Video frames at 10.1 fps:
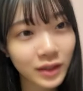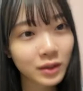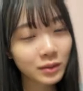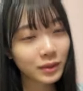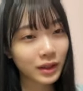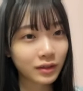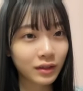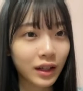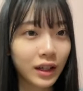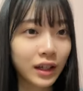こんばん
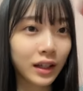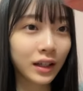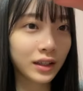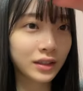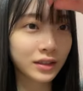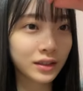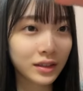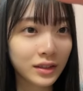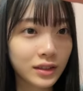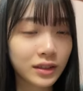は
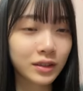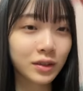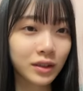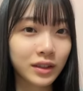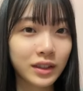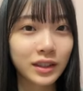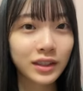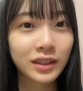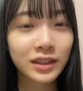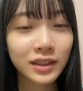すごい
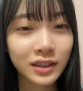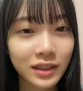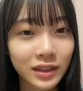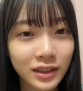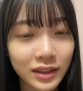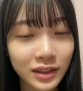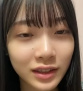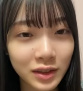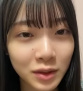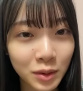
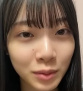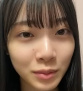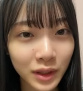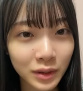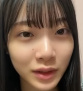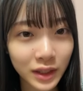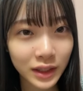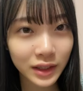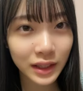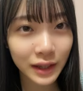こんばんはだっ
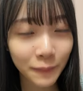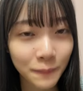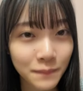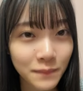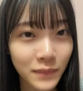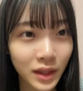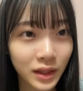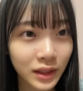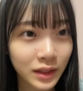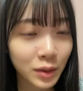て
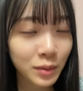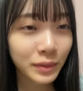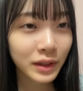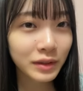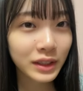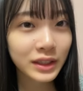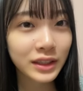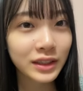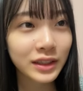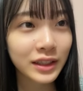こんばんはっ
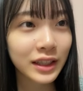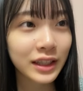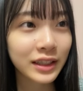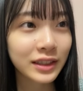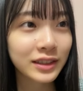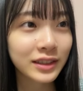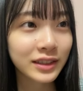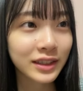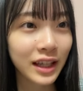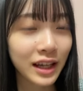て
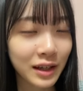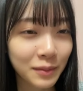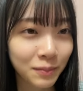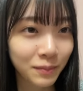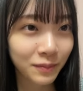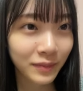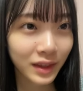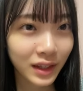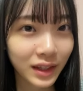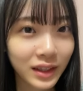さ
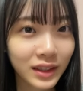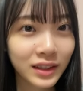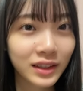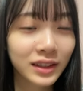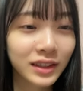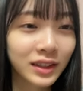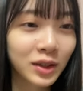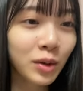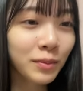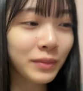
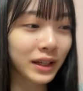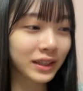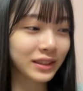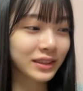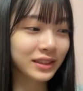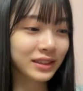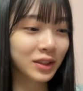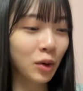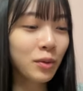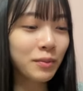今晩
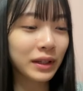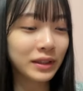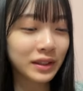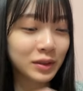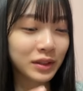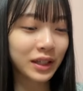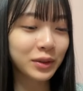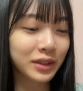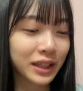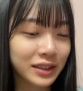今晩っていう単
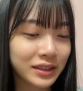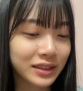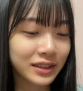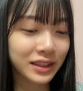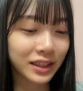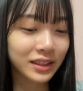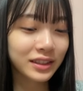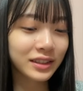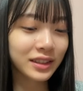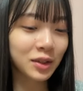語があるじゃん
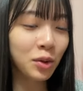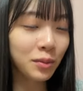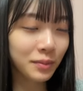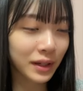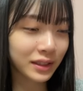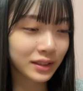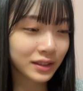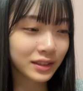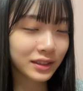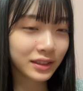今晩
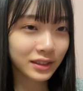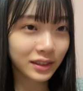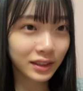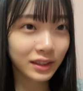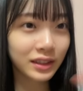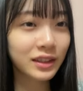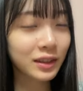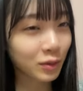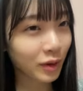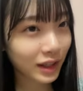
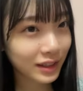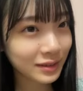は